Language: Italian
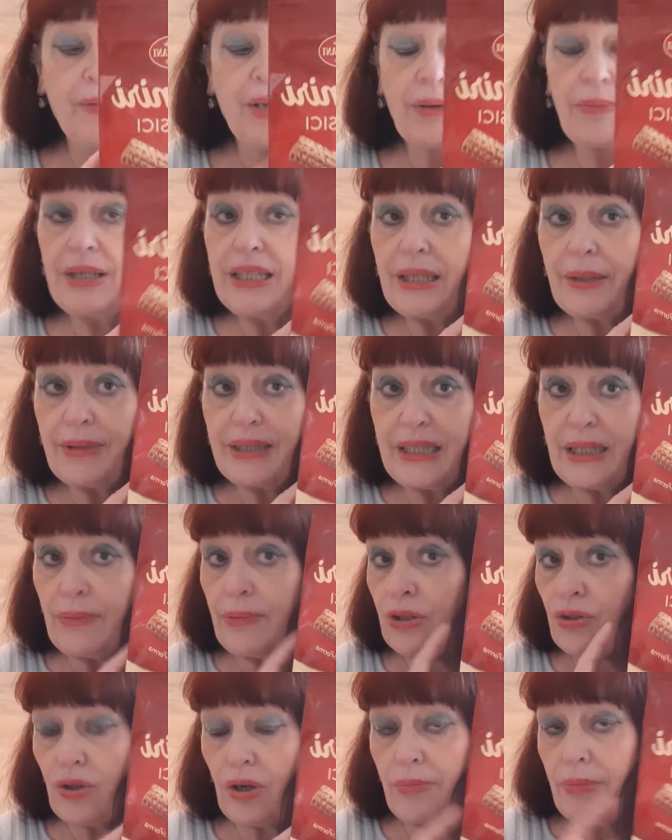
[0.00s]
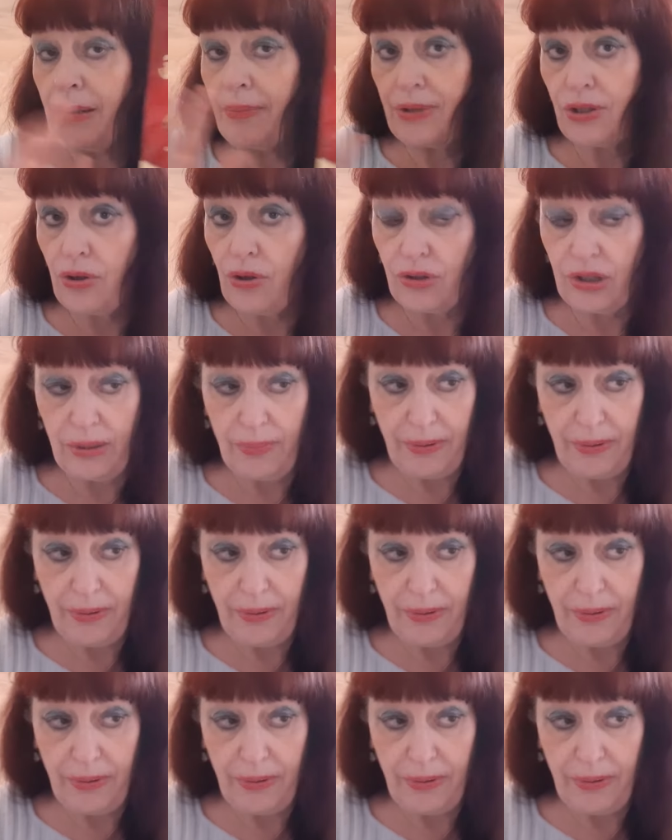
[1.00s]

Quindi questi qui sono i miei biscotti